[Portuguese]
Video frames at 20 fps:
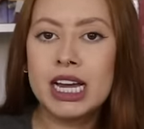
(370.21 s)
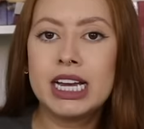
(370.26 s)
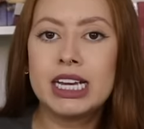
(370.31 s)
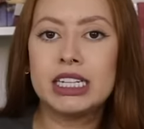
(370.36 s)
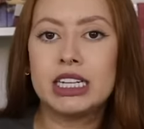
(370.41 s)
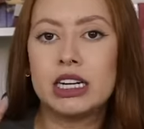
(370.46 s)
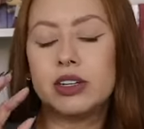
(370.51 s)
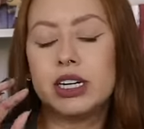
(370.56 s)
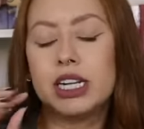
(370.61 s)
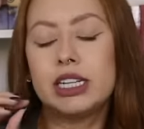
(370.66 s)

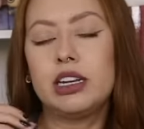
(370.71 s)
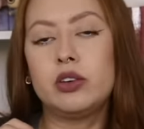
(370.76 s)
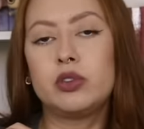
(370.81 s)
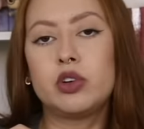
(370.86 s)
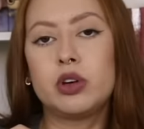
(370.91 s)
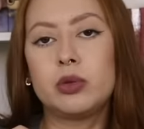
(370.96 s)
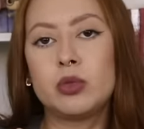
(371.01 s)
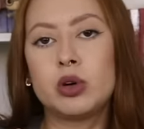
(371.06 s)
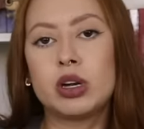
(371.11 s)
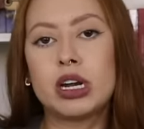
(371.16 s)
E na verdade ele
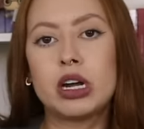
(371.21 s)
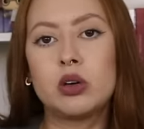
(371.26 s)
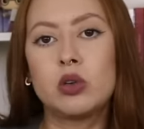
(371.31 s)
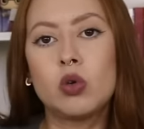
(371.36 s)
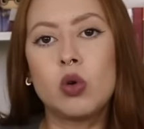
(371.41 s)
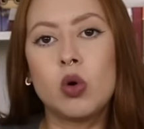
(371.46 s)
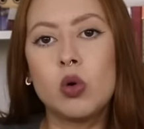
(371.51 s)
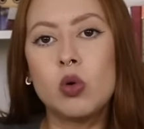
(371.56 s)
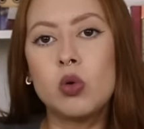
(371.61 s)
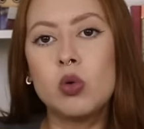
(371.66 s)
foi morar
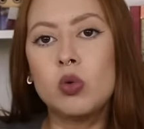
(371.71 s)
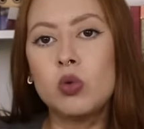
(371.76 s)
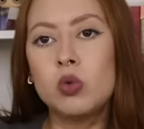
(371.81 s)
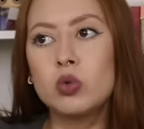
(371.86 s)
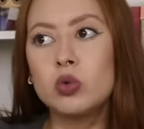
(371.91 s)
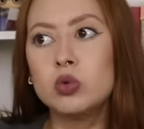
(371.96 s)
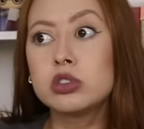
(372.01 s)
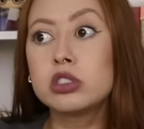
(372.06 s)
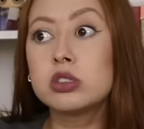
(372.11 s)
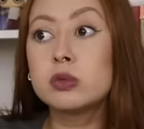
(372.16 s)

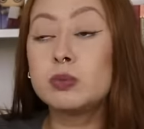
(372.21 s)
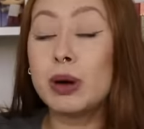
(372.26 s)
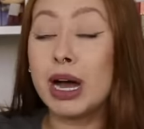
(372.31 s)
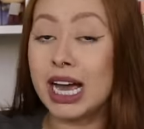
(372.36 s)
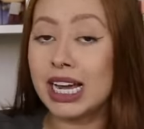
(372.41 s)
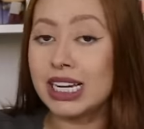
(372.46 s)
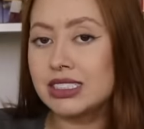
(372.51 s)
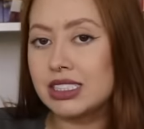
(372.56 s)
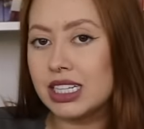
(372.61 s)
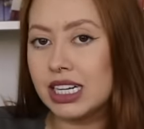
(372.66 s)
com os
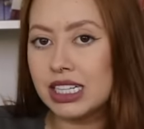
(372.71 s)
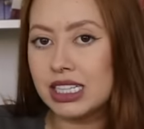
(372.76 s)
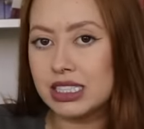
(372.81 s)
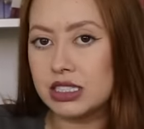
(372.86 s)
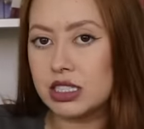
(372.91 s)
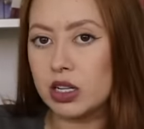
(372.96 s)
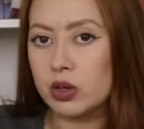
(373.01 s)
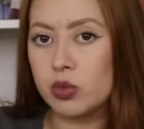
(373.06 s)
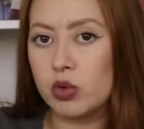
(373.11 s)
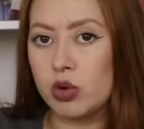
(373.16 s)
pais da
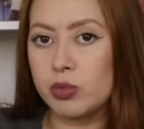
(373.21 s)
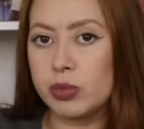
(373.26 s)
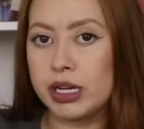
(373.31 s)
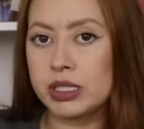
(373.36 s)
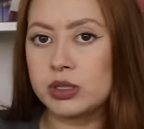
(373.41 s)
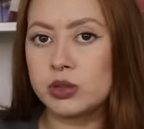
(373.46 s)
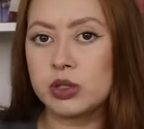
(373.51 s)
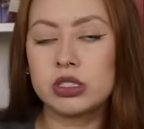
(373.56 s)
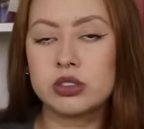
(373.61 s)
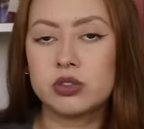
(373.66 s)
Elisa no
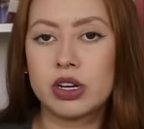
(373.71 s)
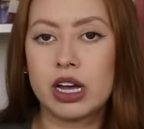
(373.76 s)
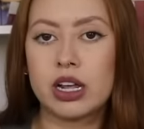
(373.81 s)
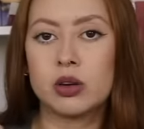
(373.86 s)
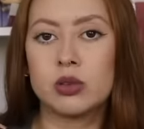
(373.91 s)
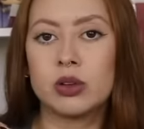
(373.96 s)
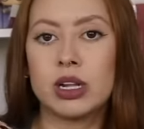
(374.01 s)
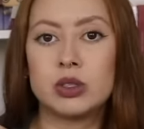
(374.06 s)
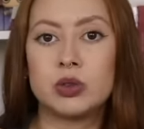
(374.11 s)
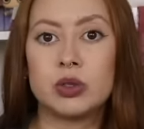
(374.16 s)
começo, eles
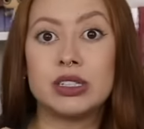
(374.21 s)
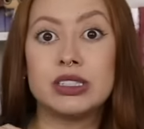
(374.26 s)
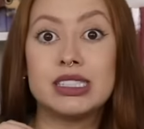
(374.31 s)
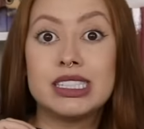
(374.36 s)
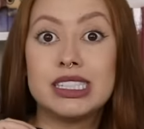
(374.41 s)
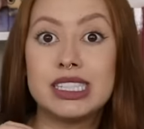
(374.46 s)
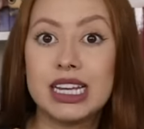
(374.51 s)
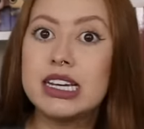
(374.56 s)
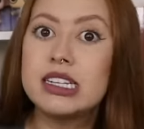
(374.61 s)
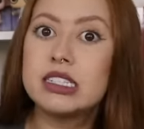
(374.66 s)
ficaram lá durante
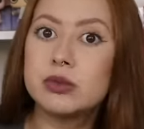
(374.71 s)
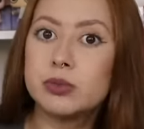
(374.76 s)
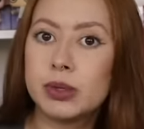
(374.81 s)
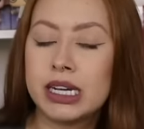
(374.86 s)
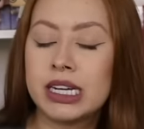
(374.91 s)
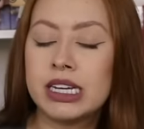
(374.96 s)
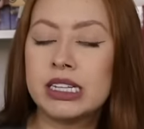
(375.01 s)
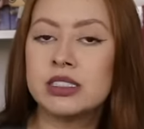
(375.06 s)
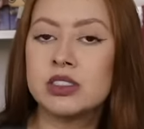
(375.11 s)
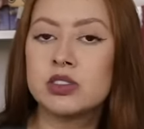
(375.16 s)
seis
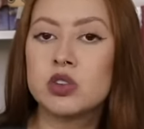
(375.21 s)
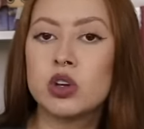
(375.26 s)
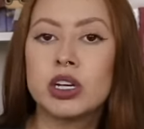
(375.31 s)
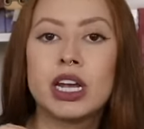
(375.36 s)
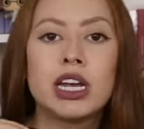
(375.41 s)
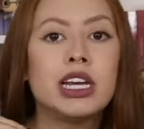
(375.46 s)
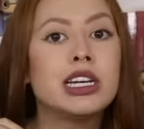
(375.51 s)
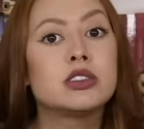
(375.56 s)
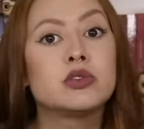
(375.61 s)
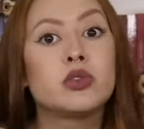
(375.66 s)
meses, só que
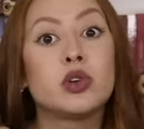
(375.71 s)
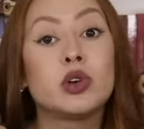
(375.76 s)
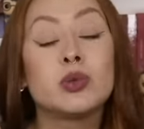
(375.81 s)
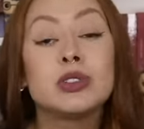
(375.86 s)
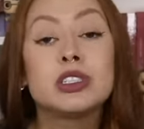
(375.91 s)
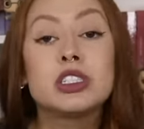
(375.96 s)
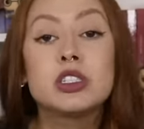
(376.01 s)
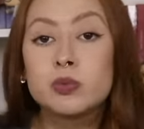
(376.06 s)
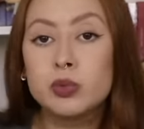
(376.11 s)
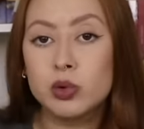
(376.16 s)
aí eles foram
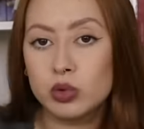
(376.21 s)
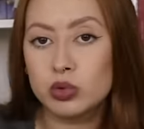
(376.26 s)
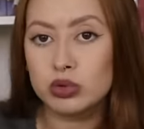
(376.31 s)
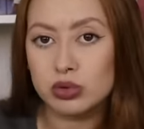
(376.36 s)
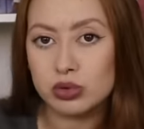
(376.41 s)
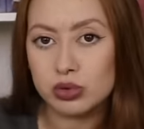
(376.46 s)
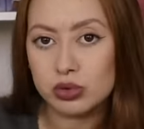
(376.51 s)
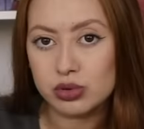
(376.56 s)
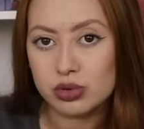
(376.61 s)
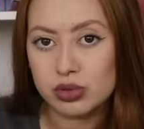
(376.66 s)

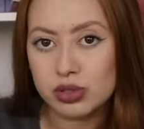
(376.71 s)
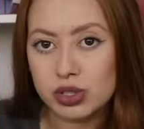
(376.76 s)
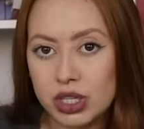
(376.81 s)
expulsos.